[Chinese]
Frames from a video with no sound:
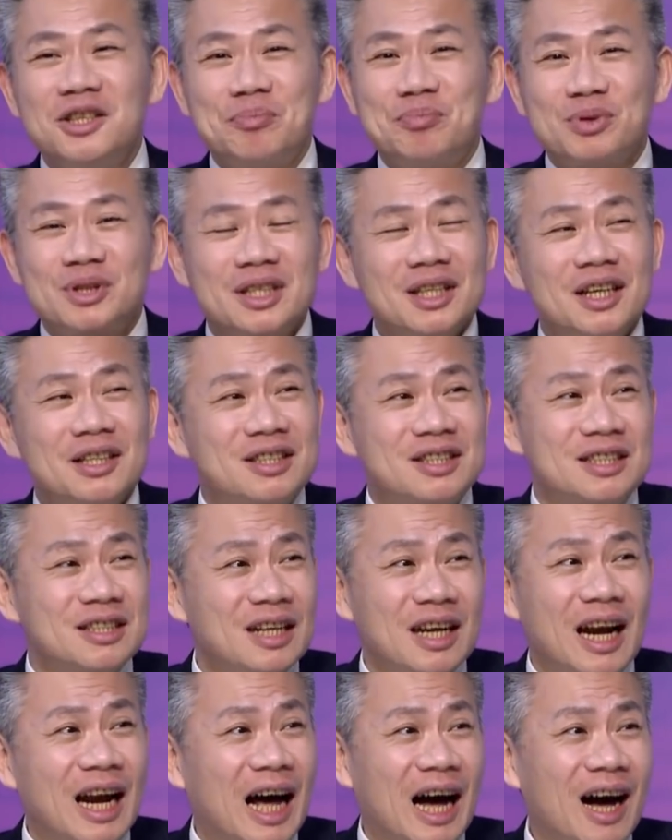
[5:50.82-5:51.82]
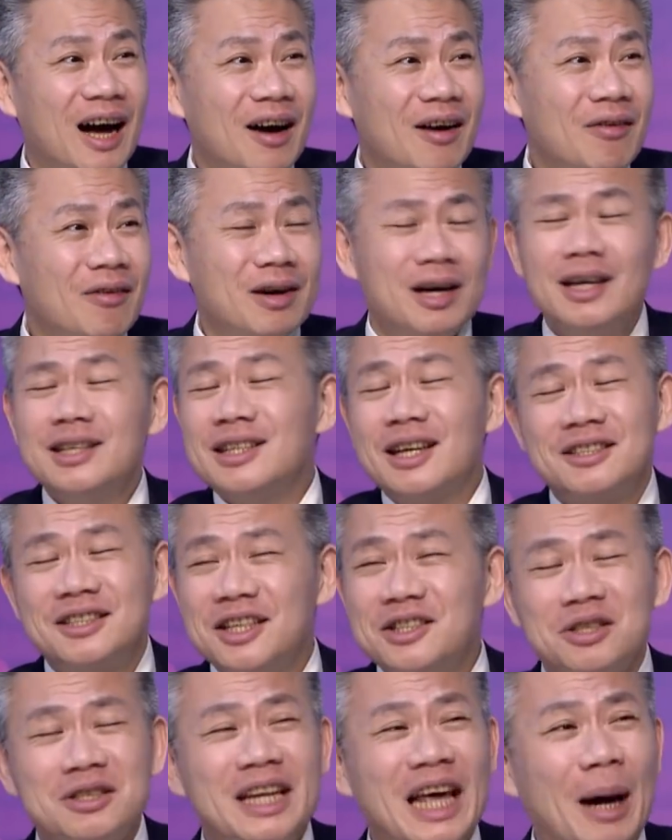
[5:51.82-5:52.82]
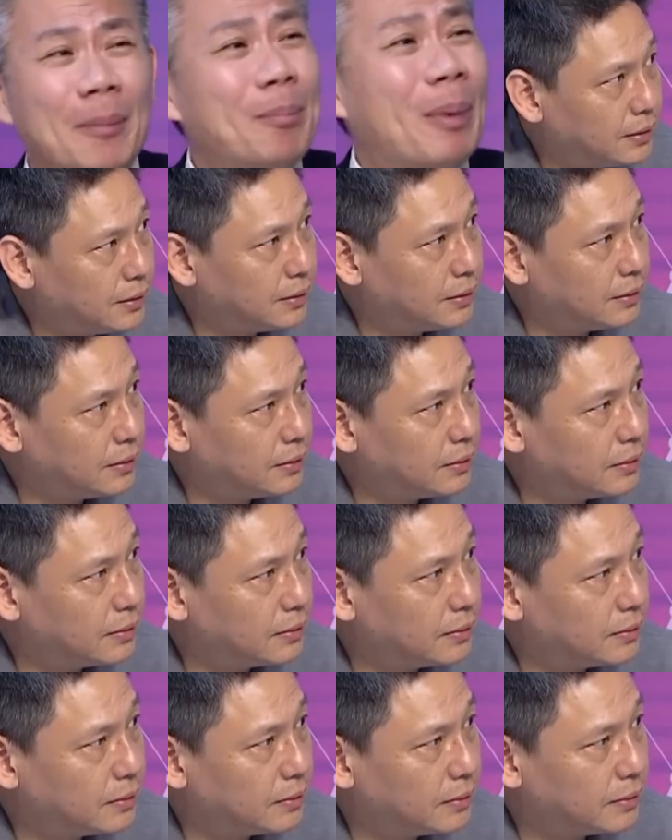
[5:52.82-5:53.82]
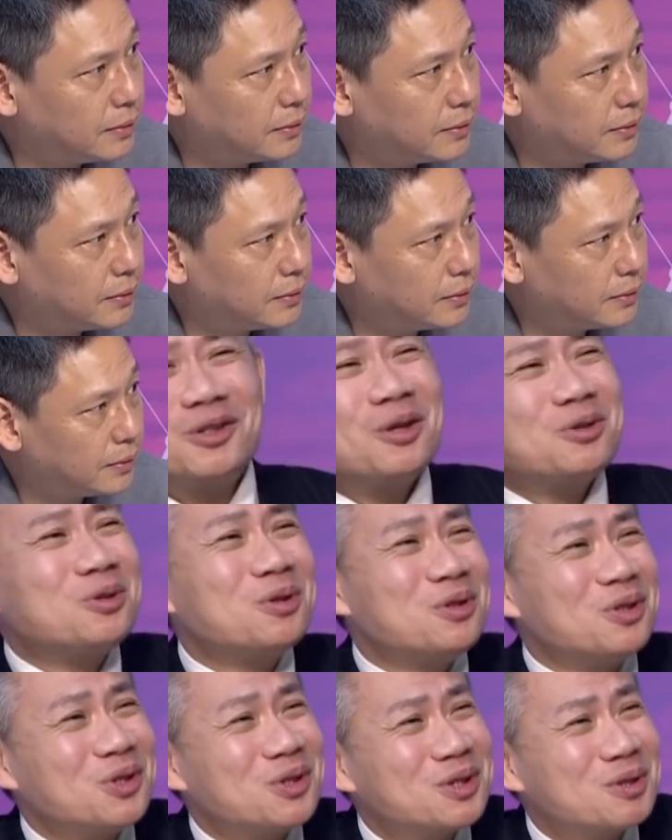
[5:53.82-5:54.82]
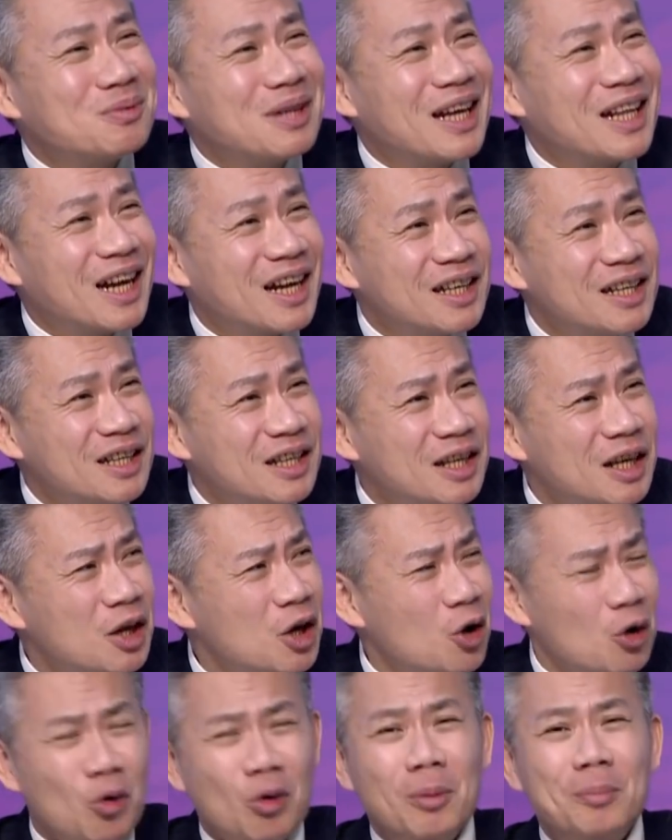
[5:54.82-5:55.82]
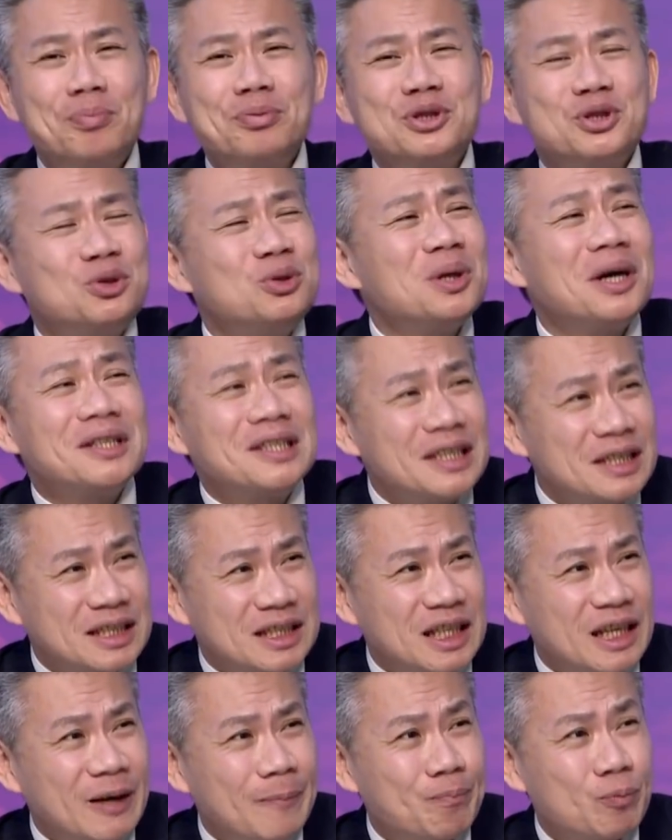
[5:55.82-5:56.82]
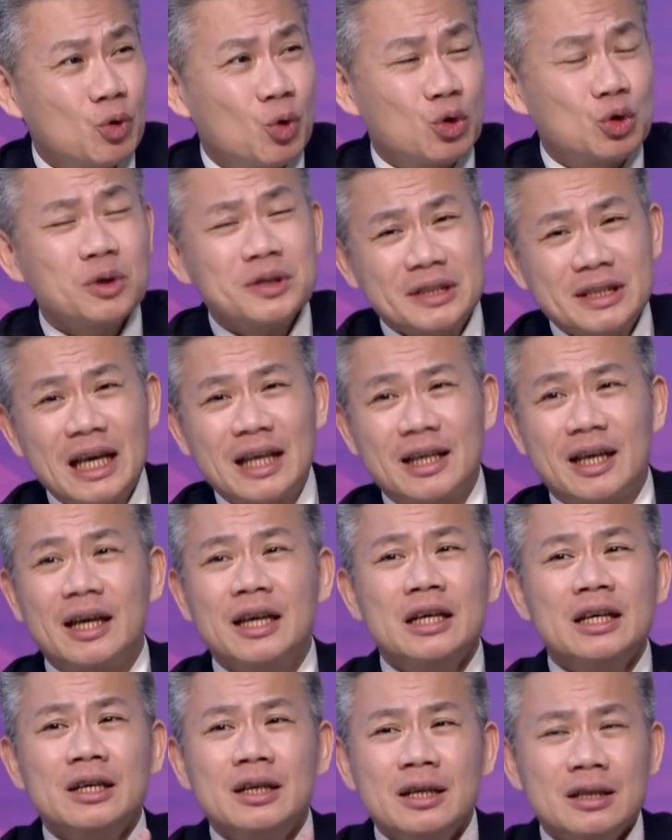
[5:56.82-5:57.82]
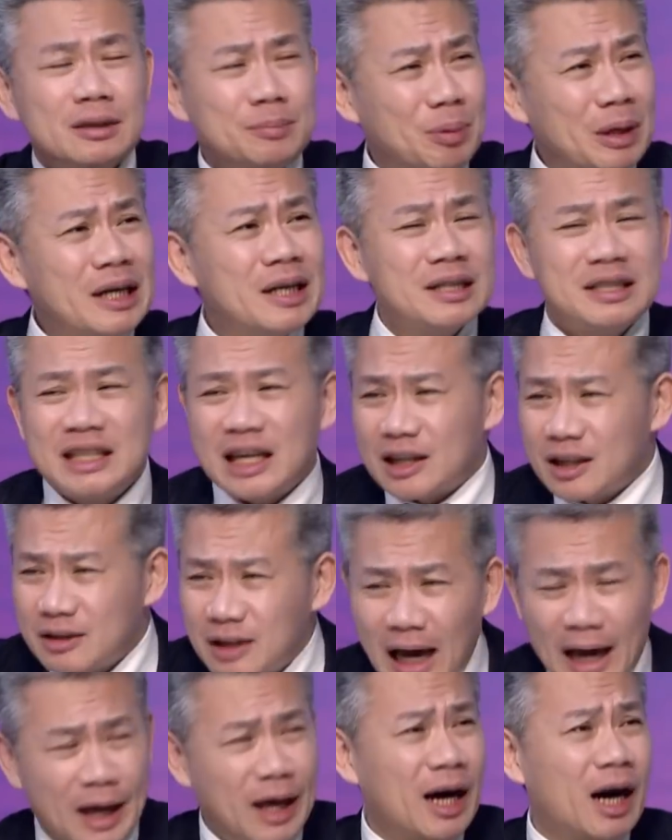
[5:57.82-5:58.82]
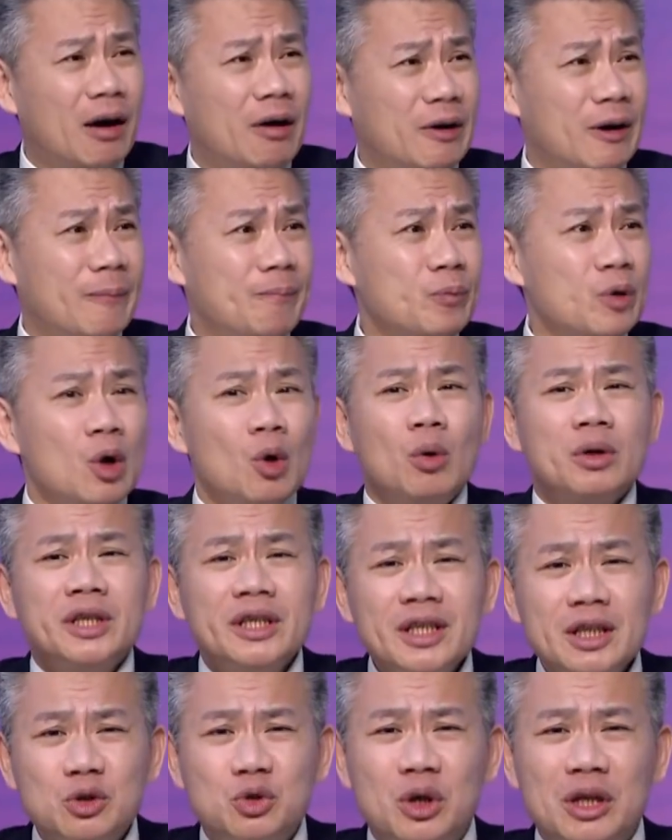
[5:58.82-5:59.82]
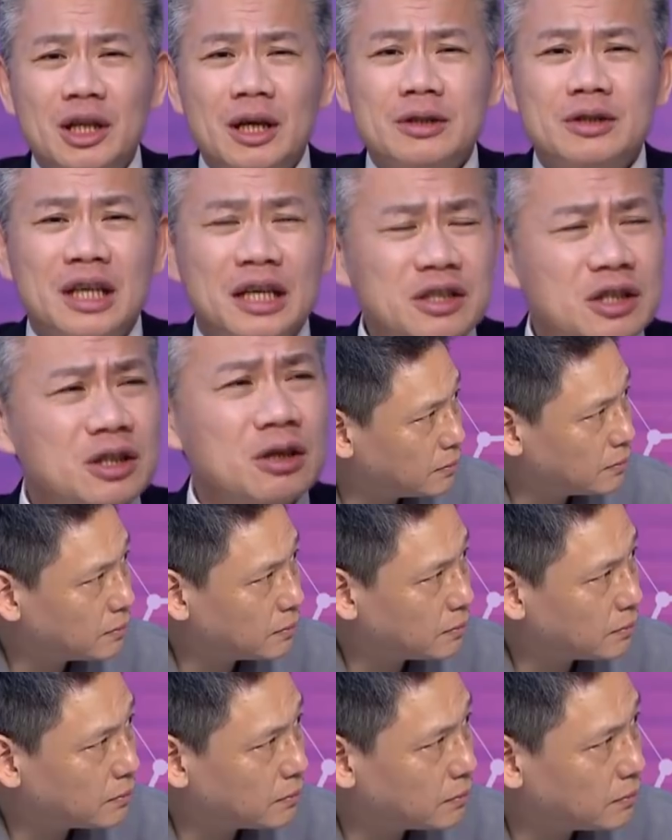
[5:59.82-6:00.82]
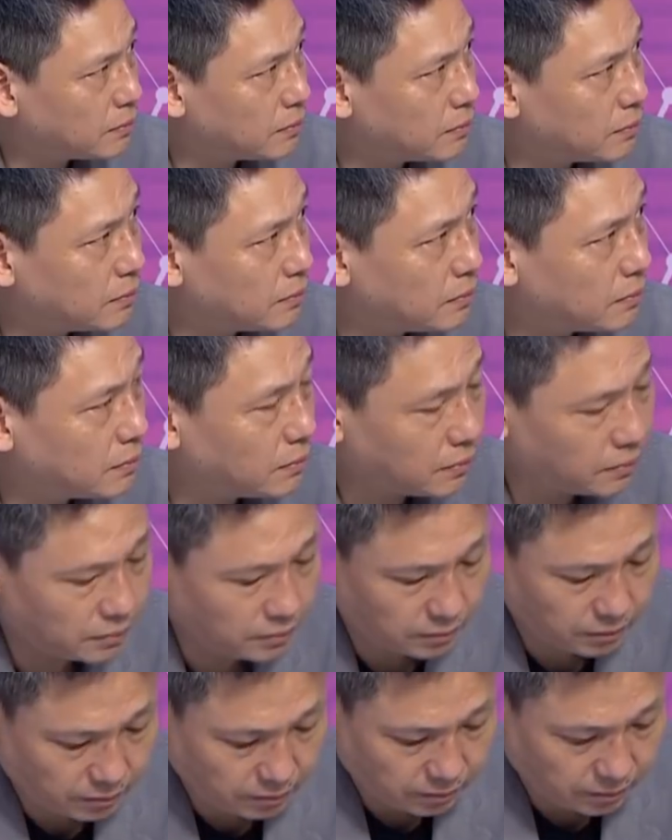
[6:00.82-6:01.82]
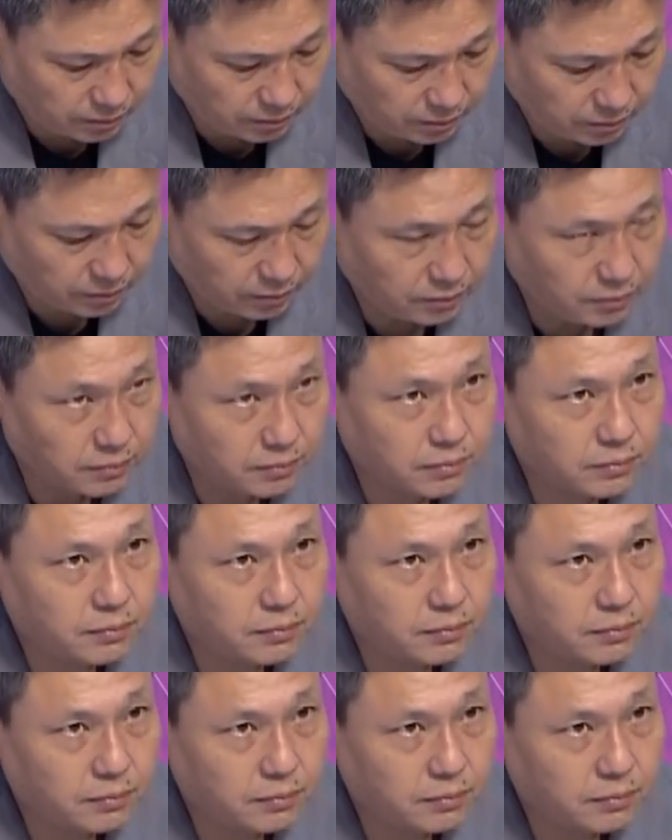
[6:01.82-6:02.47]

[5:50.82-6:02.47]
天就不是二十了啦，我跟你讲，今天就是两百了啦。这不这个动作你就有什么太大的意义？我们不需要这些。我说实在的，斌哥讲的太好了，我甚至觉得陈志忠你也不用浪费时间，每天在那边板子一粒